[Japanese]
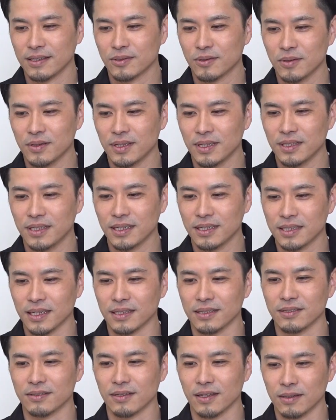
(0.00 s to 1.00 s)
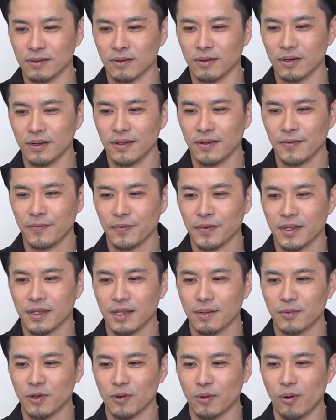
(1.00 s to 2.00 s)
それでできたんですけど
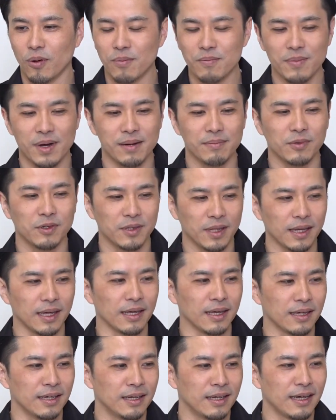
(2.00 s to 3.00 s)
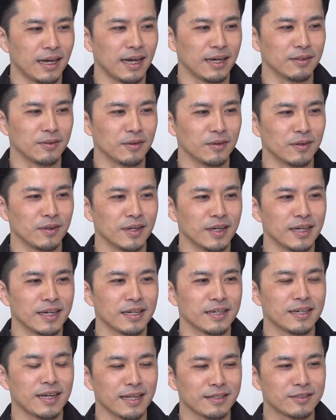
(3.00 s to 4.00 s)
でも本番もねあの
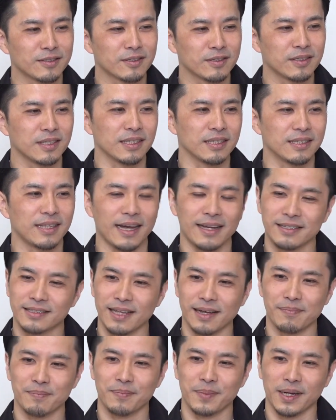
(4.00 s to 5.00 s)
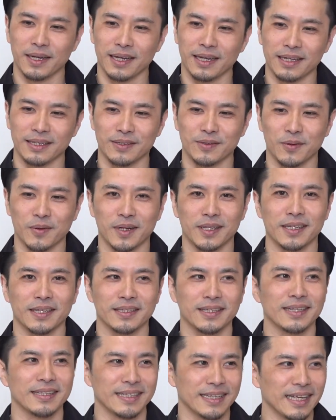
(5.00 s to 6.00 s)
がっつり第3波とか
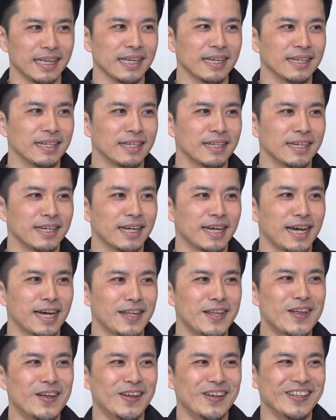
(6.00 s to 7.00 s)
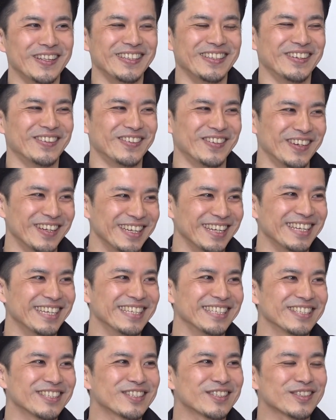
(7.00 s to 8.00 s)
だったんでそうですよ、ね、
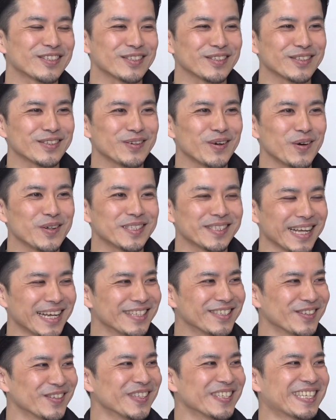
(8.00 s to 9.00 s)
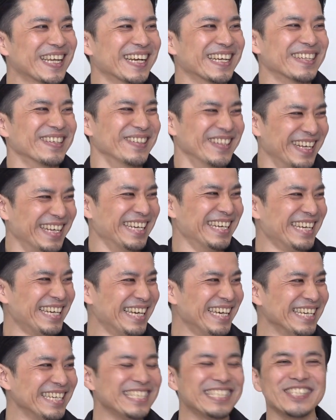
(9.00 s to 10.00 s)
すごい惨状でしたけどね
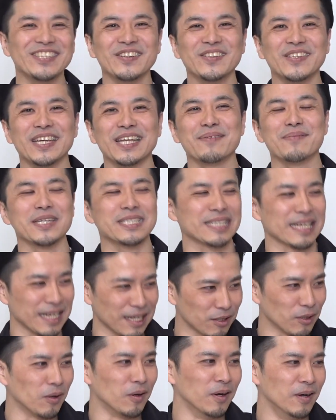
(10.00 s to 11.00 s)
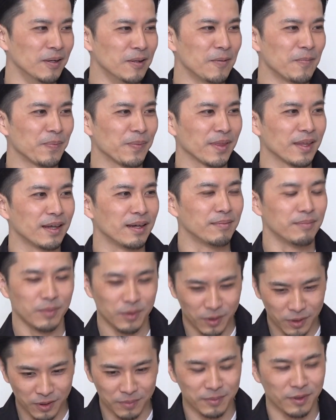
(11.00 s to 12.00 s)
一応できましたけどもう
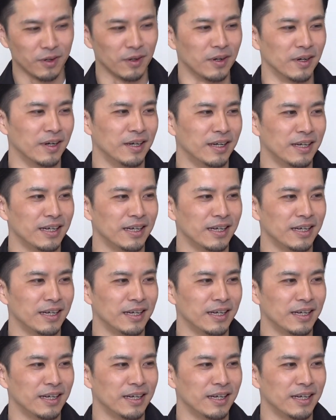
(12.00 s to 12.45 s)
も